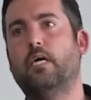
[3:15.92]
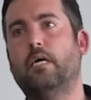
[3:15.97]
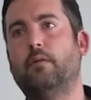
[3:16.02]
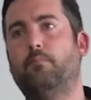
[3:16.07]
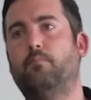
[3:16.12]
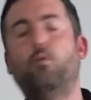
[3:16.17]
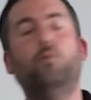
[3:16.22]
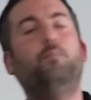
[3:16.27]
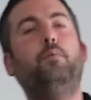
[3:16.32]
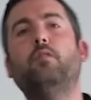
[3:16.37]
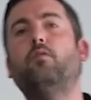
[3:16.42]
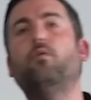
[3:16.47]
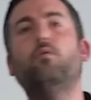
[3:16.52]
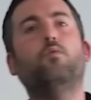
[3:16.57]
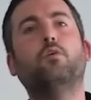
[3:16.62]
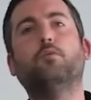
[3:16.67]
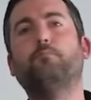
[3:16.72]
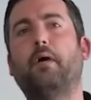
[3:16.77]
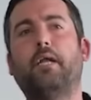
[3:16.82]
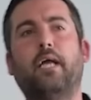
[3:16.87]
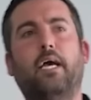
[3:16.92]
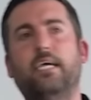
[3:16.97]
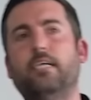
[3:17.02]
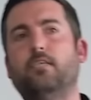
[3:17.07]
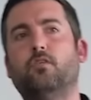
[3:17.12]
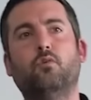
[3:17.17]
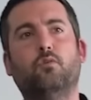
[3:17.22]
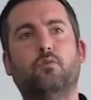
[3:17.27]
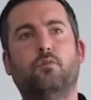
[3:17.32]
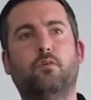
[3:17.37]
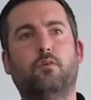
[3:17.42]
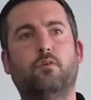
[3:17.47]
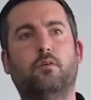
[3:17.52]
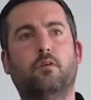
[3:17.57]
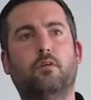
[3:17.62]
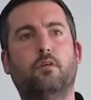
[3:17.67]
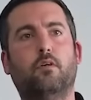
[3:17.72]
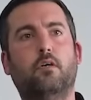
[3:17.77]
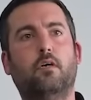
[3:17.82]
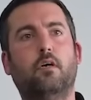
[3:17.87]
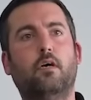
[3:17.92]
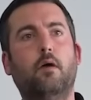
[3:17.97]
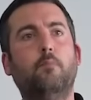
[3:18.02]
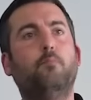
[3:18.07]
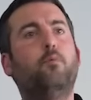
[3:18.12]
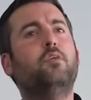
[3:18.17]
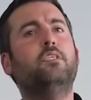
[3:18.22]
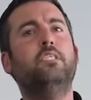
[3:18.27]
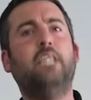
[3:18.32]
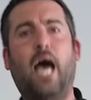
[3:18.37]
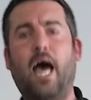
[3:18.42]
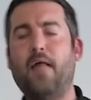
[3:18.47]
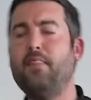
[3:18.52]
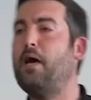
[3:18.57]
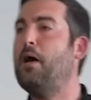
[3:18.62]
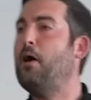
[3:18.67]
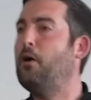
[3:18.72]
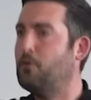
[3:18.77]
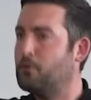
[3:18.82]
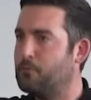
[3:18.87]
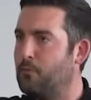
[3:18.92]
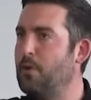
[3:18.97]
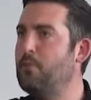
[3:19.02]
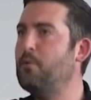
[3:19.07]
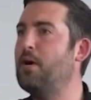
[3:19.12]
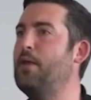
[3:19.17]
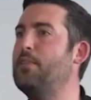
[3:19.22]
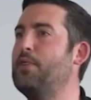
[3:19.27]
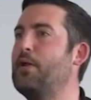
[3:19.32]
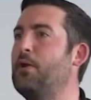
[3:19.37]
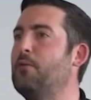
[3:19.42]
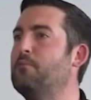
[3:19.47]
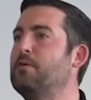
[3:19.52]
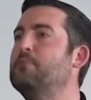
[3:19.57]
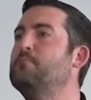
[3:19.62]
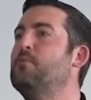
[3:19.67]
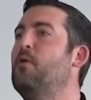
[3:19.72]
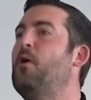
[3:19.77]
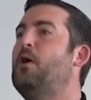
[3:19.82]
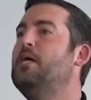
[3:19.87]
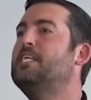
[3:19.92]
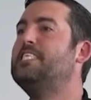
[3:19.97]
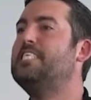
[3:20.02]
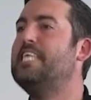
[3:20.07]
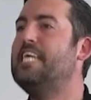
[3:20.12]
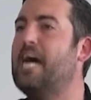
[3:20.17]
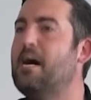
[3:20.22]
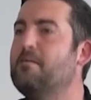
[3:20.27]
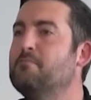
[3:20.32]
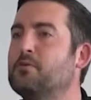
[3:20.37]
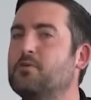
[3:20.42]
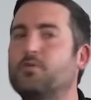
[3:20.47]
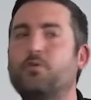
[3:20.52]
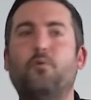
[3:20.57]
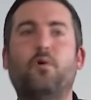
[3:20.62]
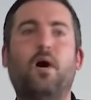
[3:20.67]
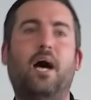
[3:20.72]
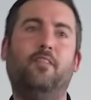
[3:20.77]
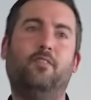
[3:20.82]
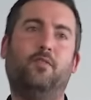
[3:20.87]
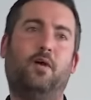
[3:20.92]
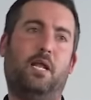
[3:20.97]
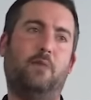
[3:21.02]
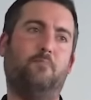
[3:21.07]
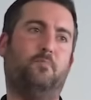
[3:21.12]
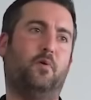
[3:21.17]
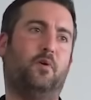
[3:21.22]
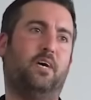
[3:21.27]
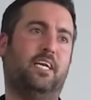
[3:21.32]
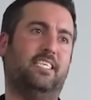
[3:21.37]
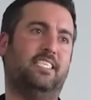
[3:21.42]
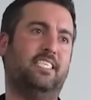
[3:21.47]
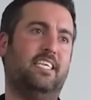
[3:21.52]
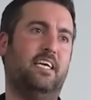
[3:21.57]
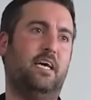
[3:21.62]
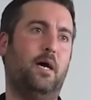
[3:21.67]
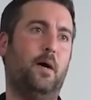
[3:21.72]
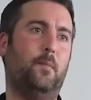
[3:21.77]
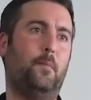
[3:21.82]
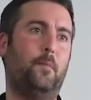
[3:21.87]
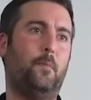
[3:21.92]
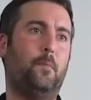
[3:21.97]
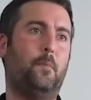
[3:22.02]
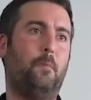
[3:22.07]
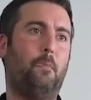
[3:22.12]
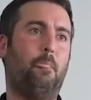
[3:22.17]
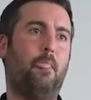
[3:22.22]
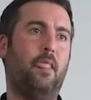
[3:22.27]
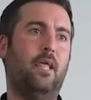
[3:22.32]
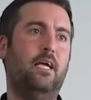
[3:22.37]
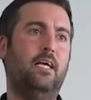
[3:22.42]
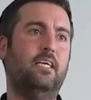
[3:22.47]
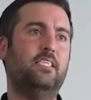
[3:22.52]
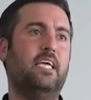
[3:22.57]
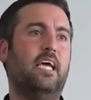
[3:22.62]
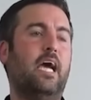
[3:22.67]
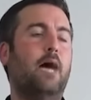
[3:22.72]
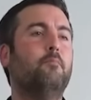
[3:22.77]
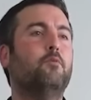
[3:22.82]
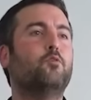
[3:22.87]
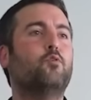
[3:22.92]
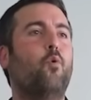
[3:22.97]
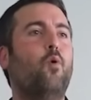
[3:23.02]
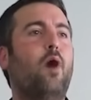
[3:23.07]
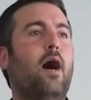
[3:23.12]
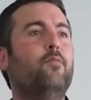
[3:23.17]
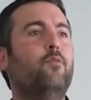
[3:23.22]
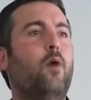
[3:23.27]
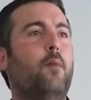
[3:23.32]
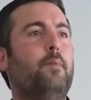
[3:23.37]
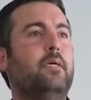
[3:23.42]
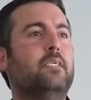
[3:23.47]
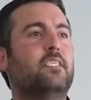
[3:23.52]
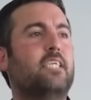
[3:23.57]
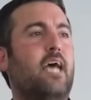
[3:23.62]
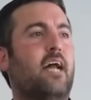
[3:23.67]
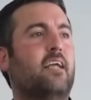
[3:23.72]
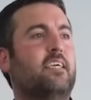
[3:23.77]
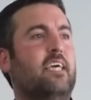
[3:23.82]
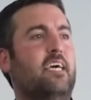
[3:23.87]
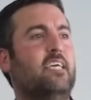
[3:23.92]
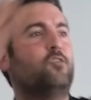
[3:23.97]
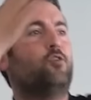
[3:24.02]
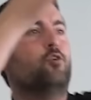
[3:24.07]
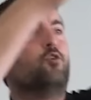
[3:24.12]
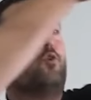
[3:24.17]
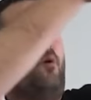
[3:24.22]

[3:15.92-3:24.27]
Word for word: el pulpito no es para eso. Pues nada, os vuelvo a decir lo mismo, sigamos jugando a la hipocresía. Sigamos jugando a pensar que esos